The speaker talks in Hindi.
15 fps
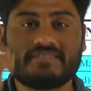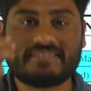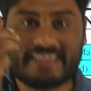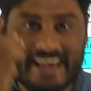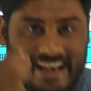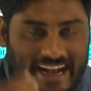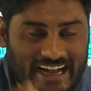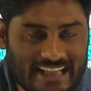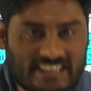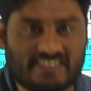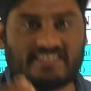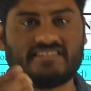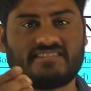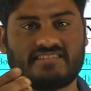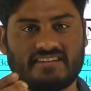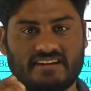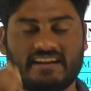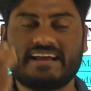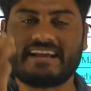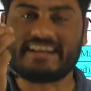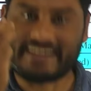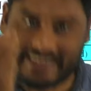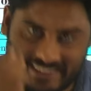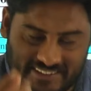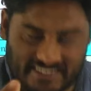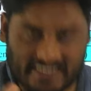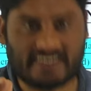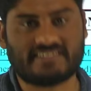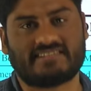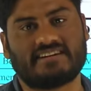एक अच्छी सीट एक
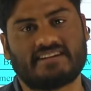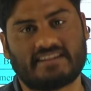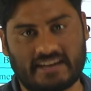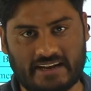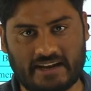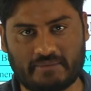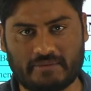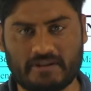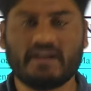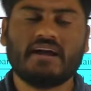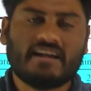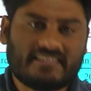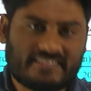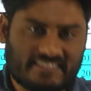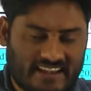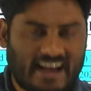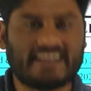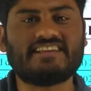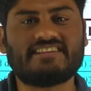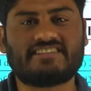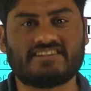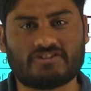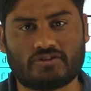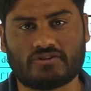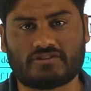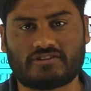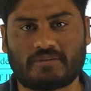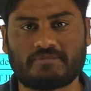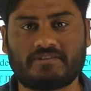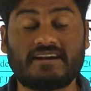डिसेंट सीट लेना भी सारी चीज़ों को
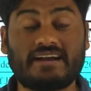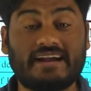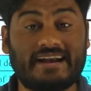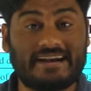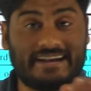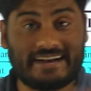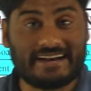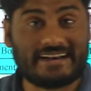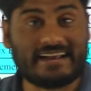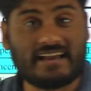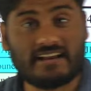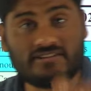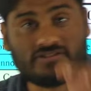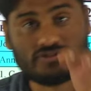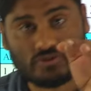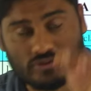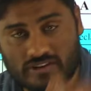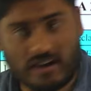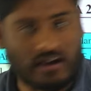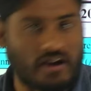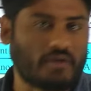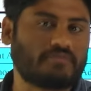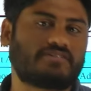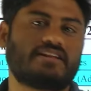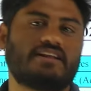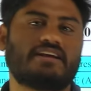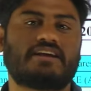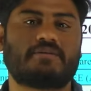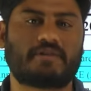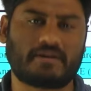समझेंगे इन डिटेल जोसा
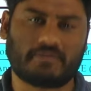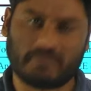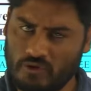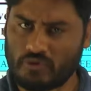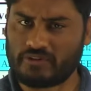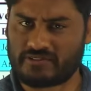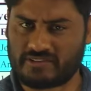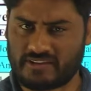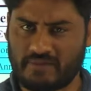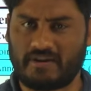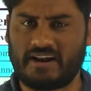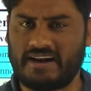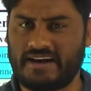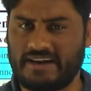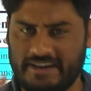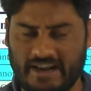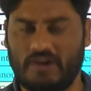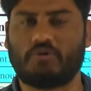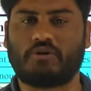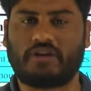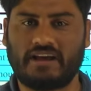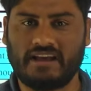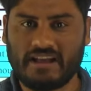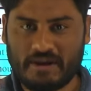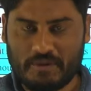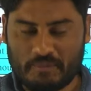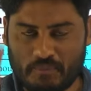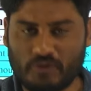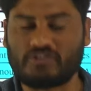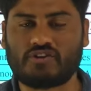काउंसलिंग के बारे में कोई सवाल है डाउट है
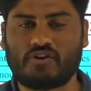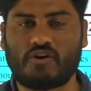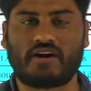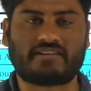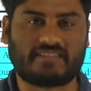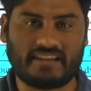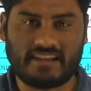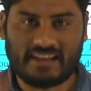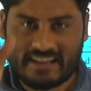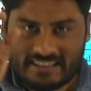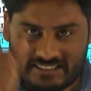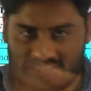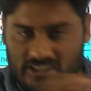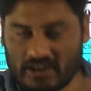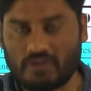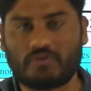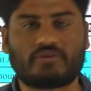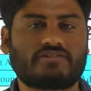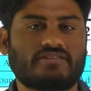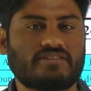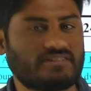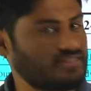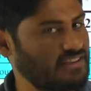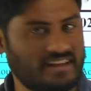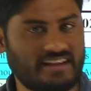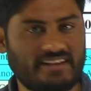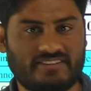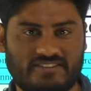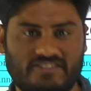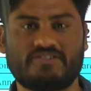पूछो अक्सर जानो अक्सर चलिए शुरू